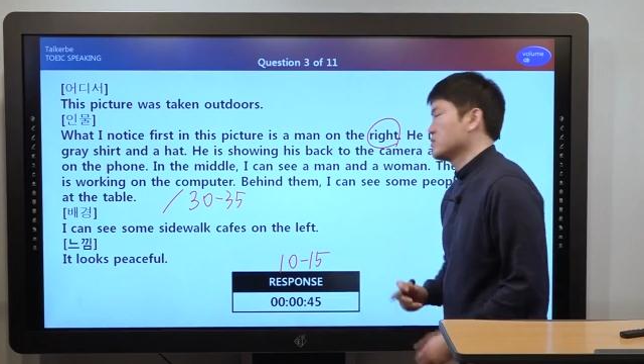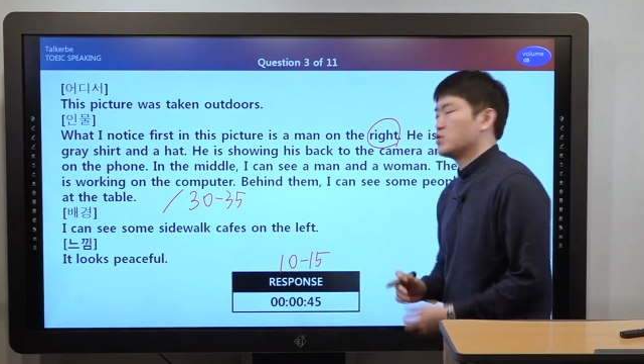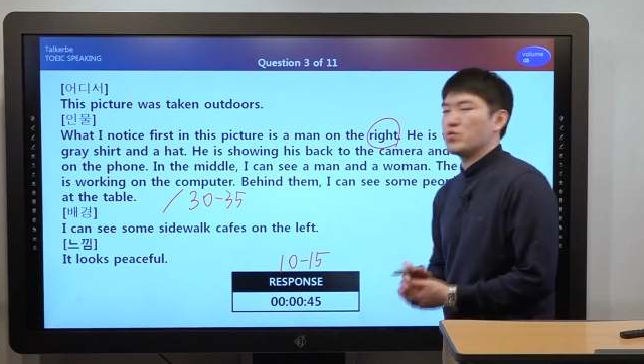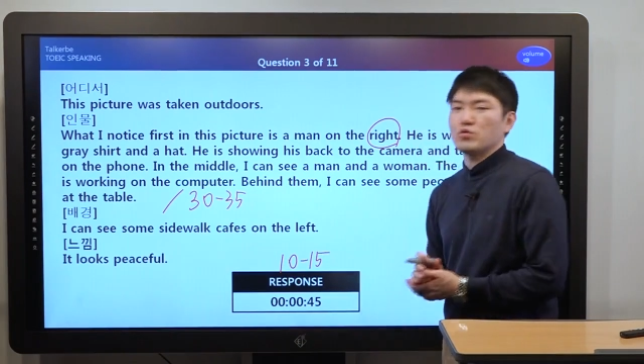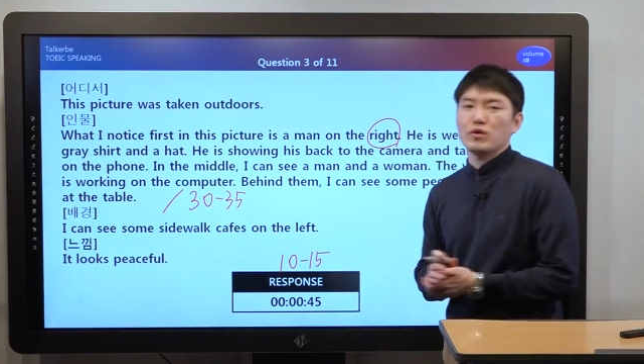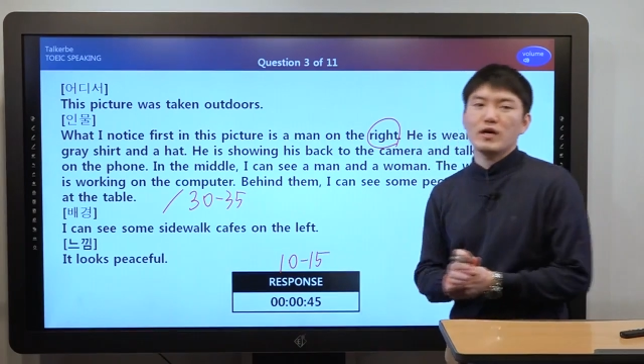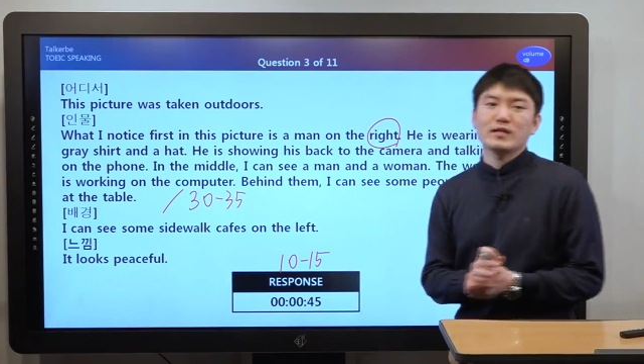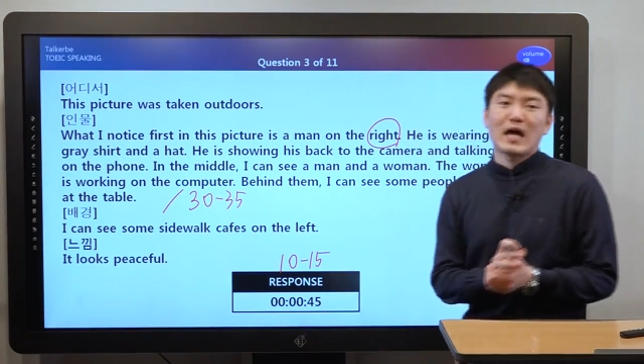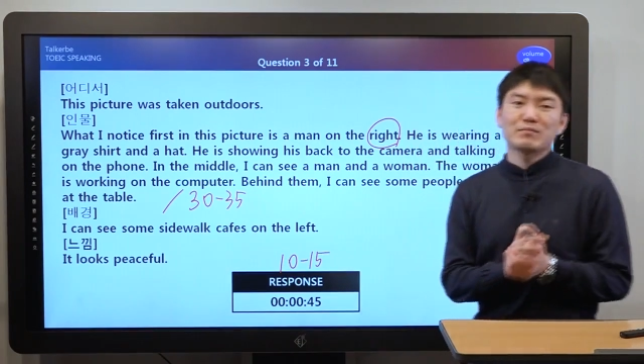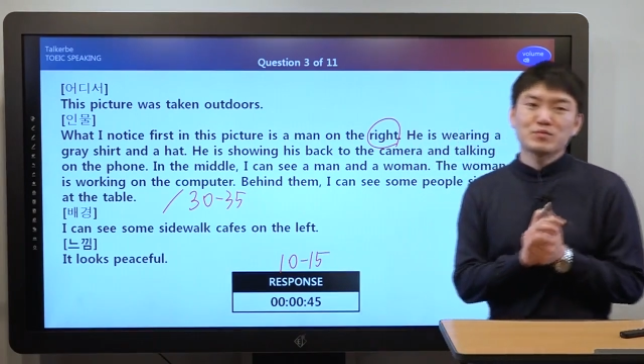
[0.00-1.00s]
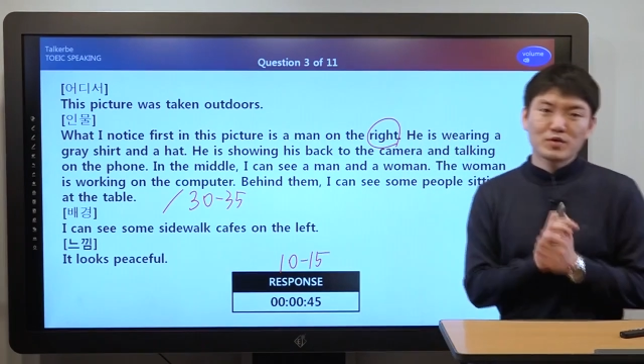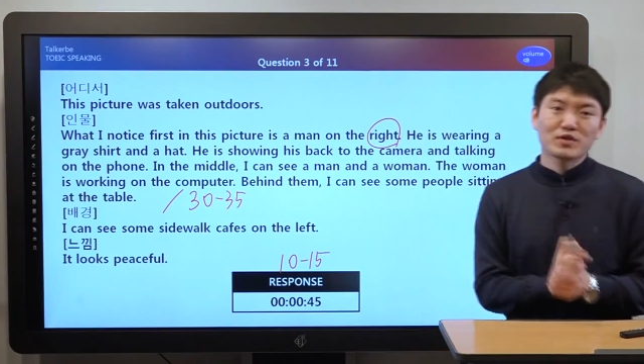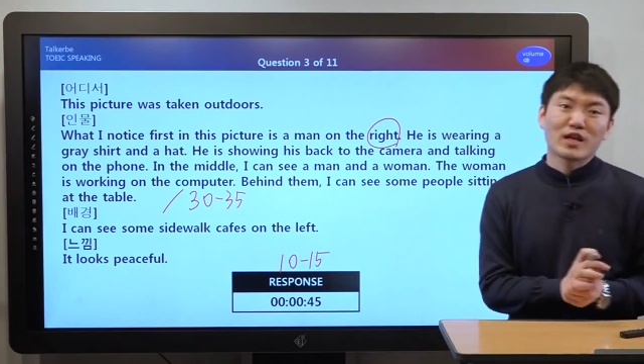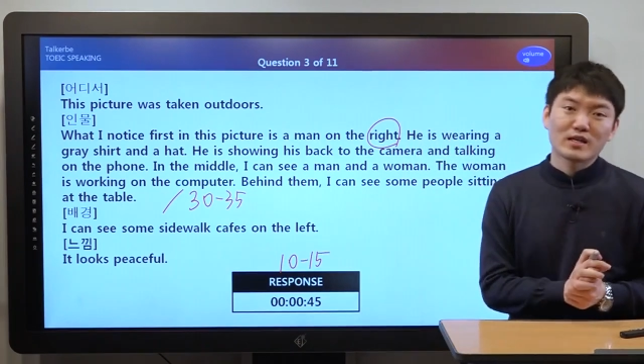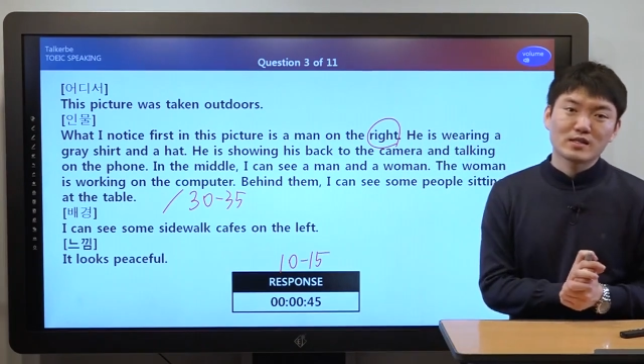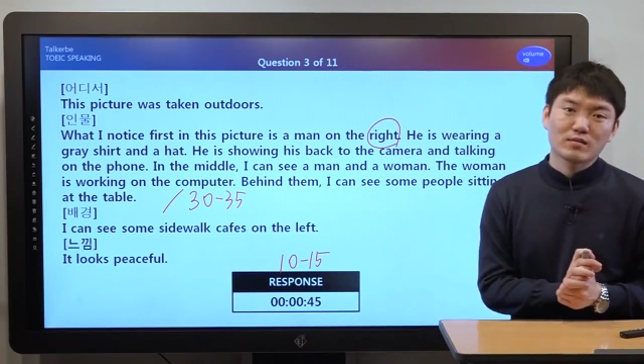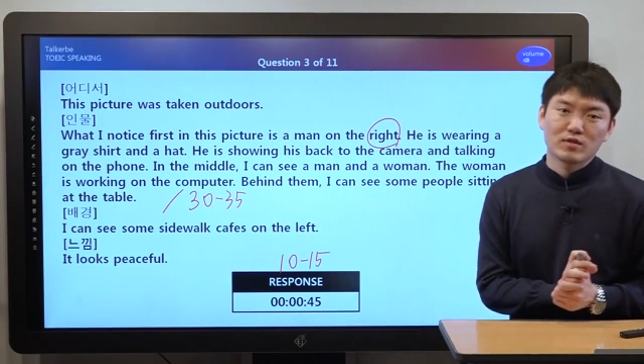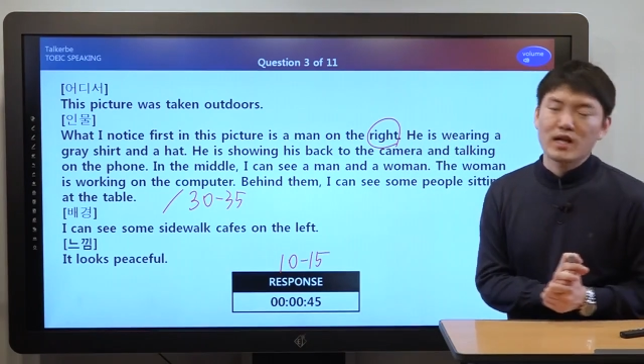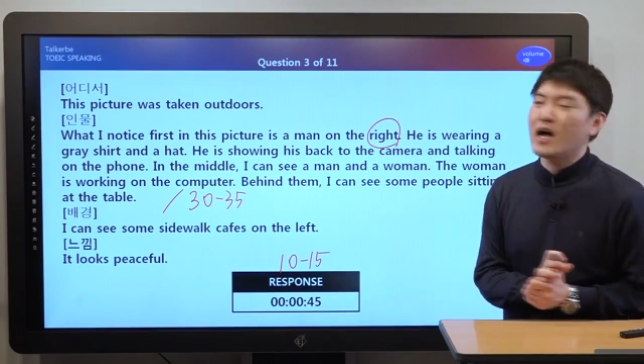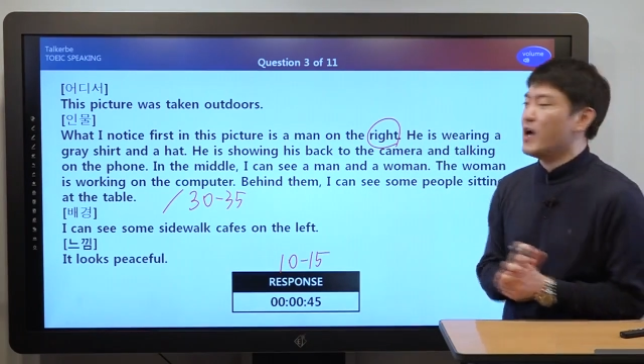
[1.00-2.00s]
정도가 남으면
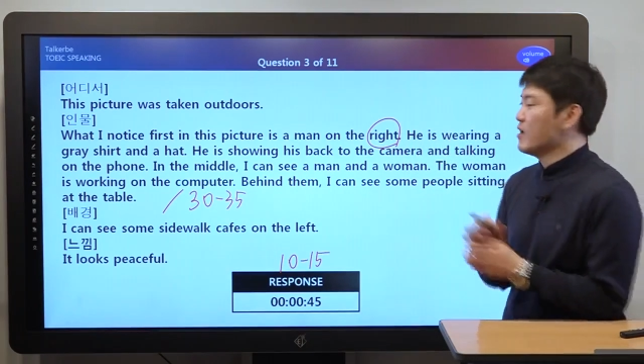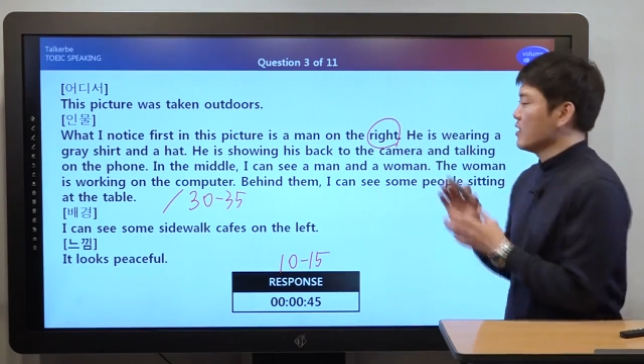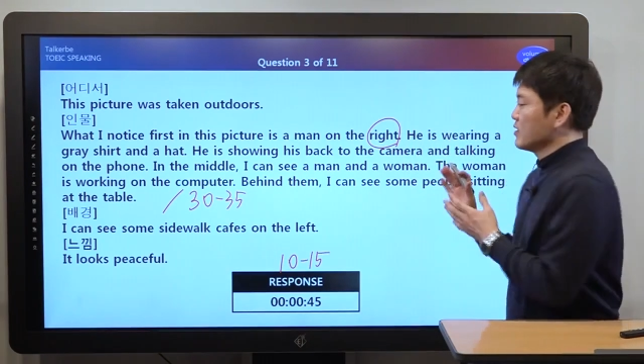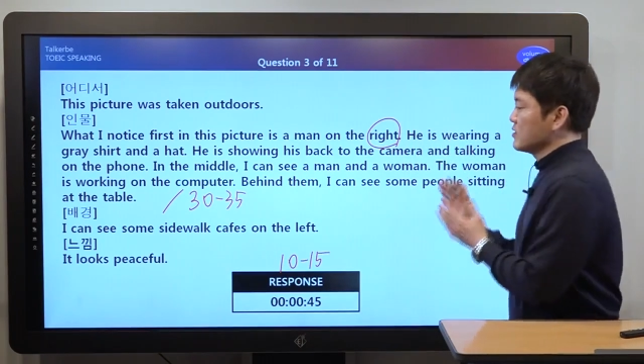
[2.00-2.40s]
되겠습니다.